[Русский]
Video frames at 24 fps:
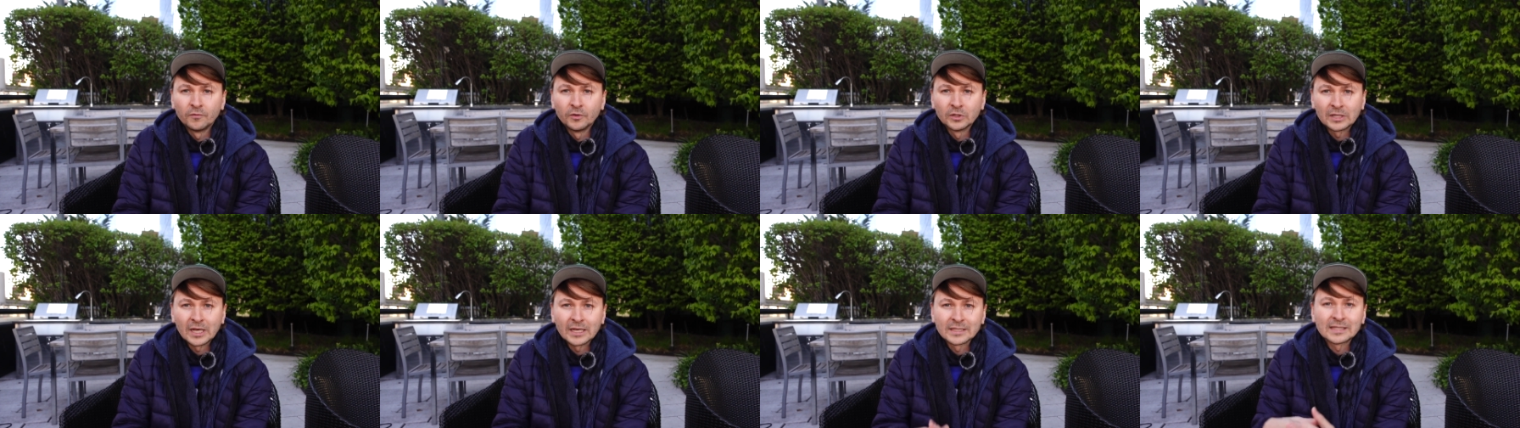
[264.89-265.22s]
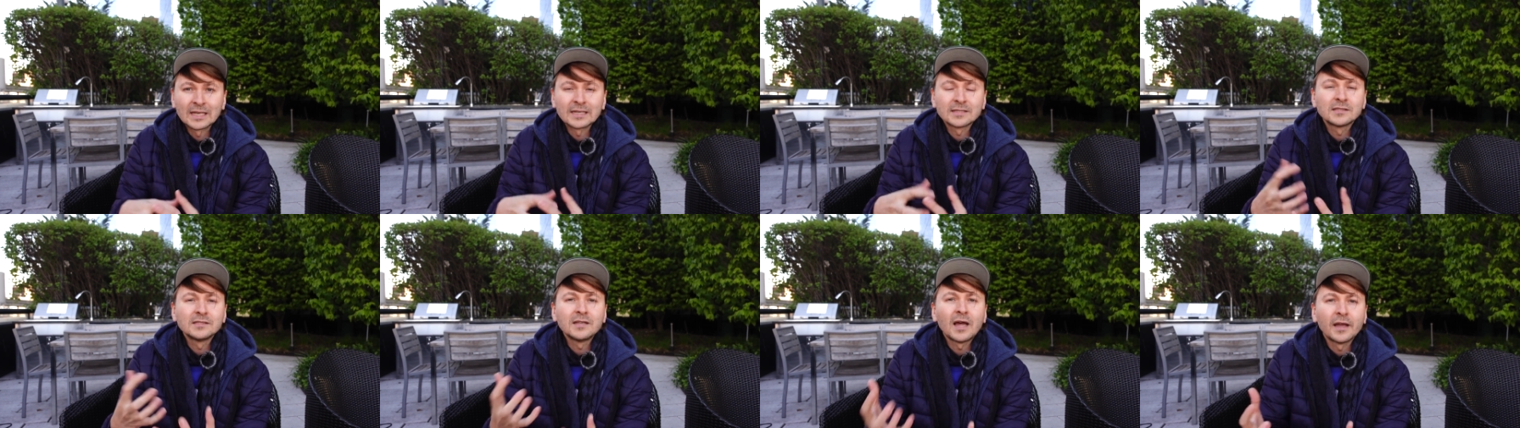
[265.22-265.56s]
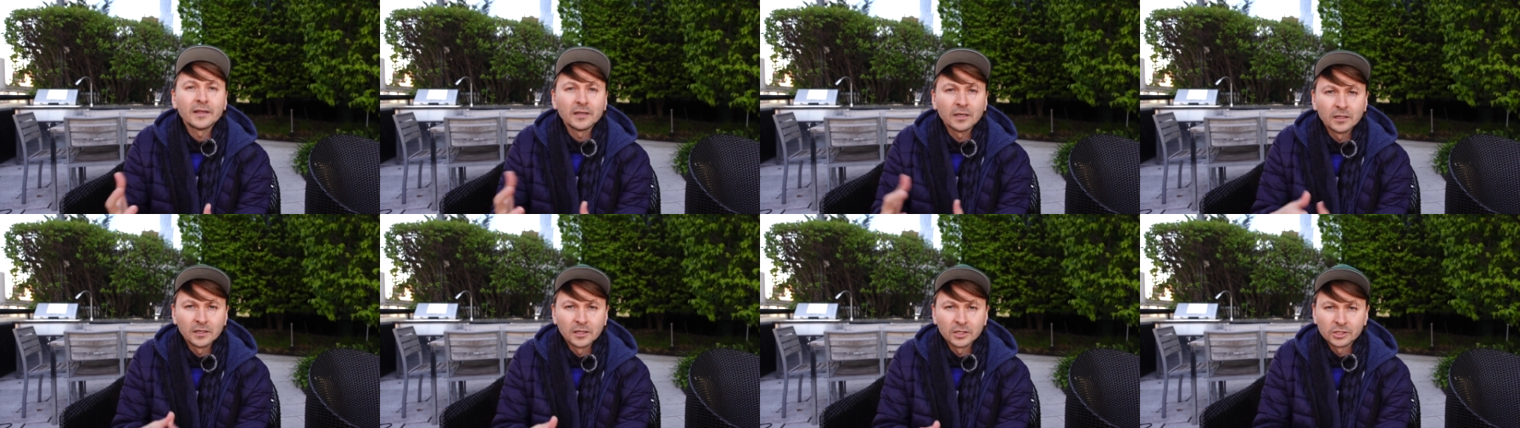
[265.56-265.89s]
вот
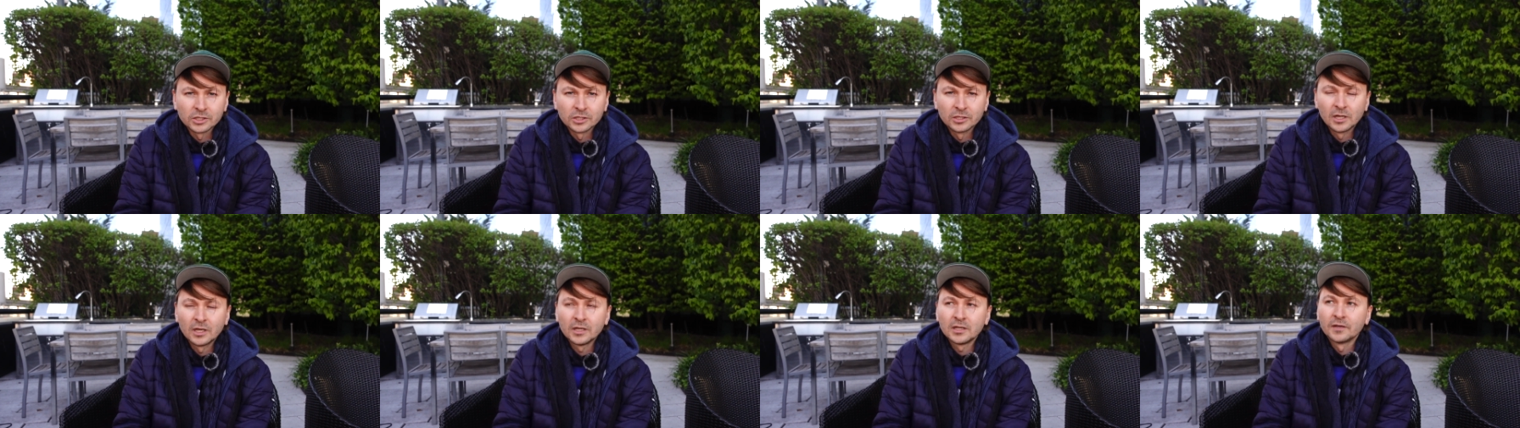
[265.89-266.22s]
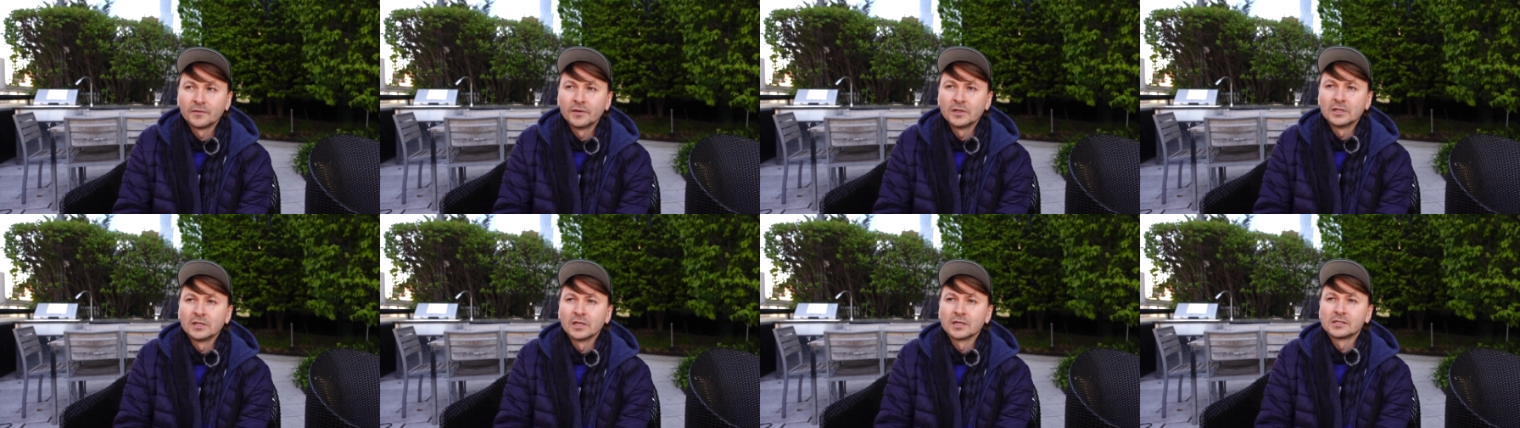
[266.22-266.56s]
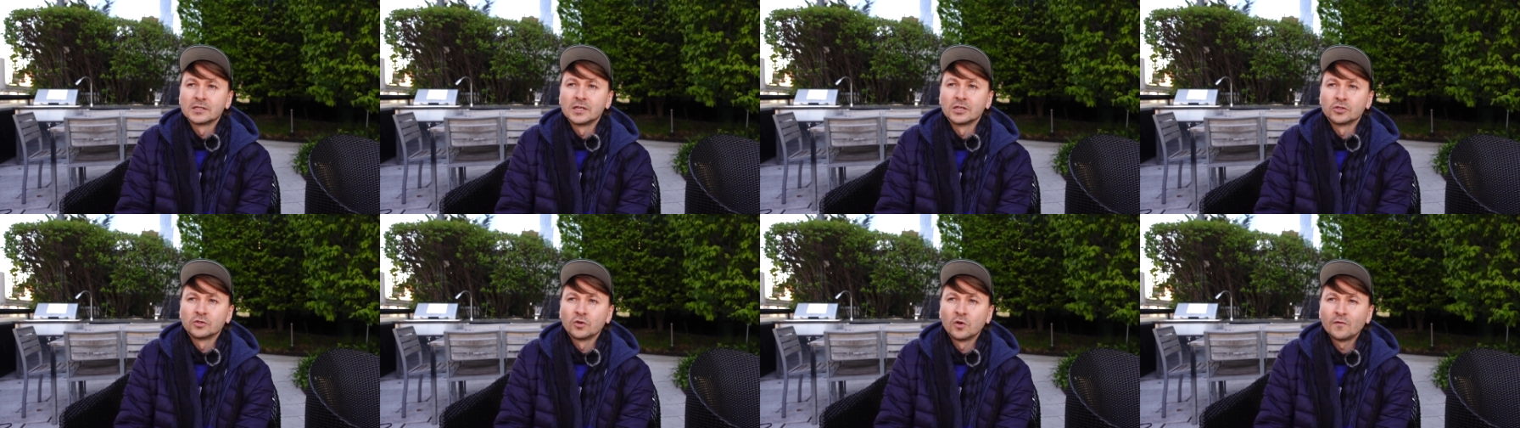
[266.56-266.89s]
осознание даже, да, давайте так
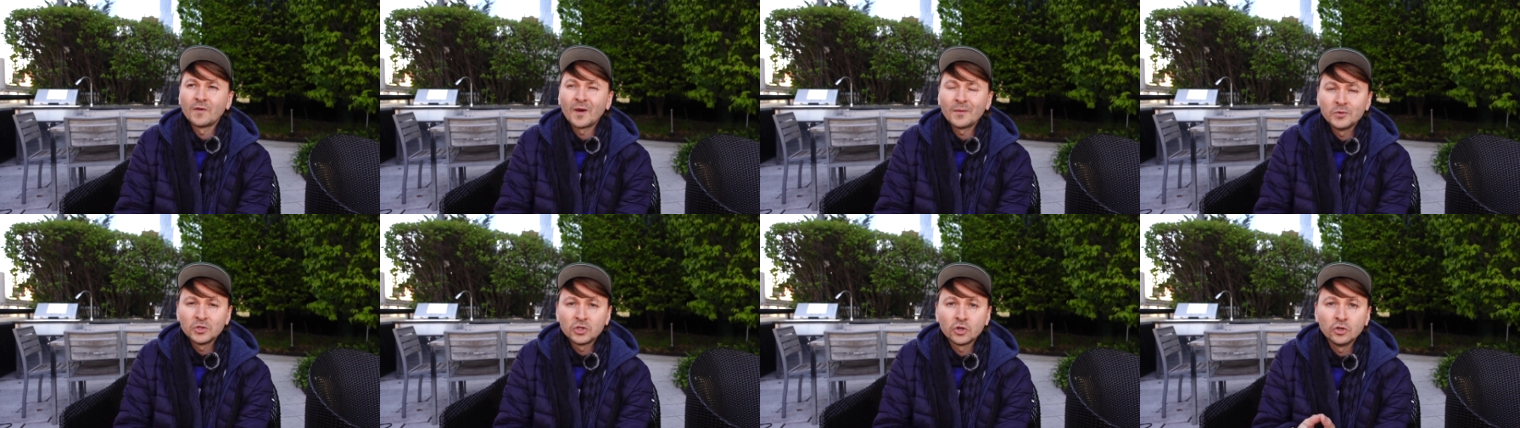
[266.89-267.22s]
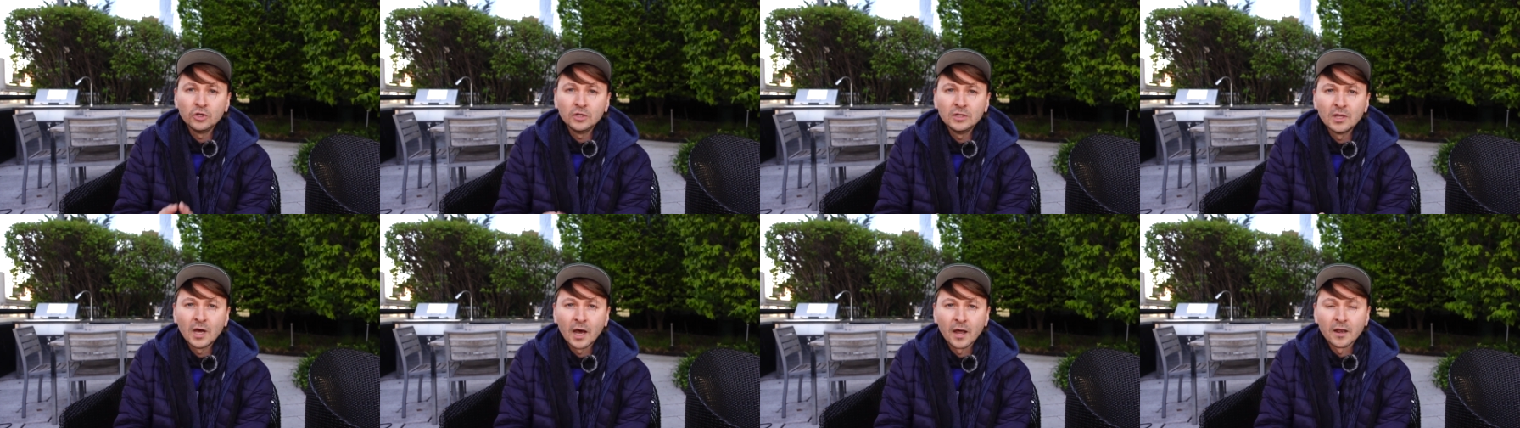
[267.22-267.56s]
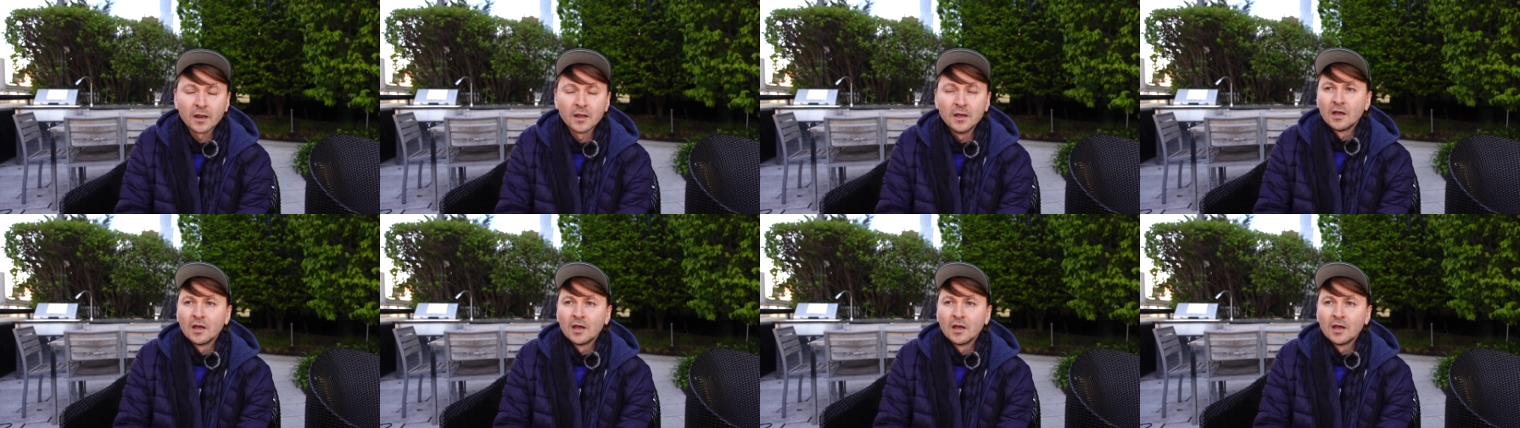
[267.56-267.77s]
скажем, он вам еще не дан.